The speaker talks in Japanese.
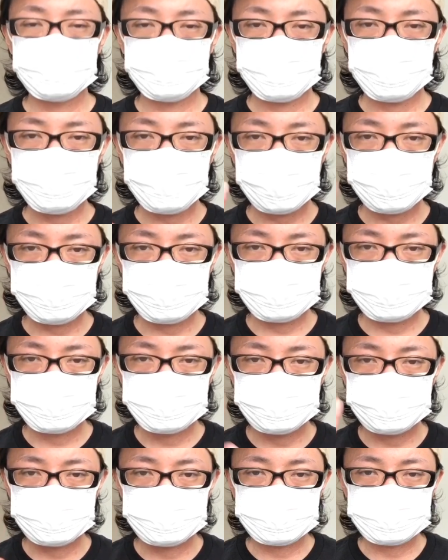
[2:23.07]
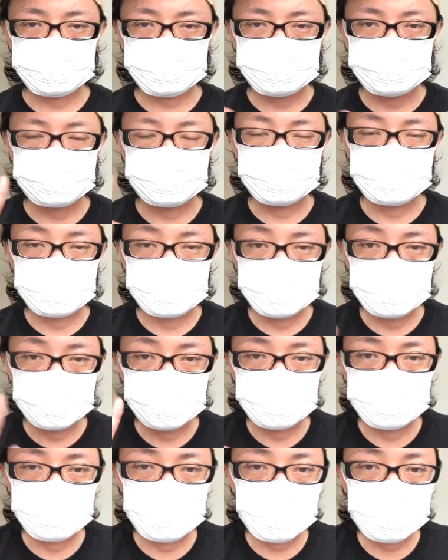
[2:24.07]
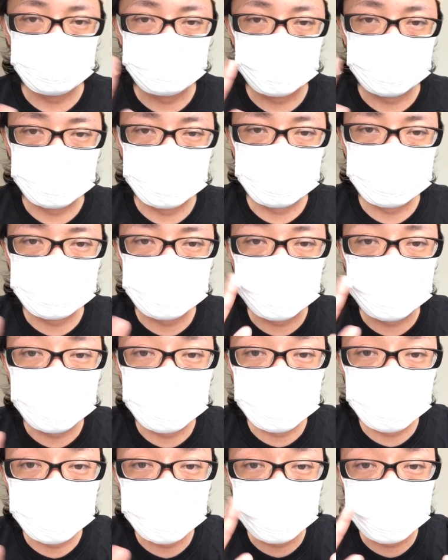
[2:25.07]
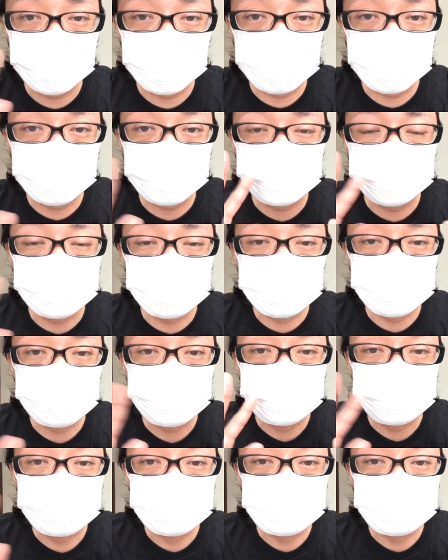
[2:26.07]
バイバイ僕は元気です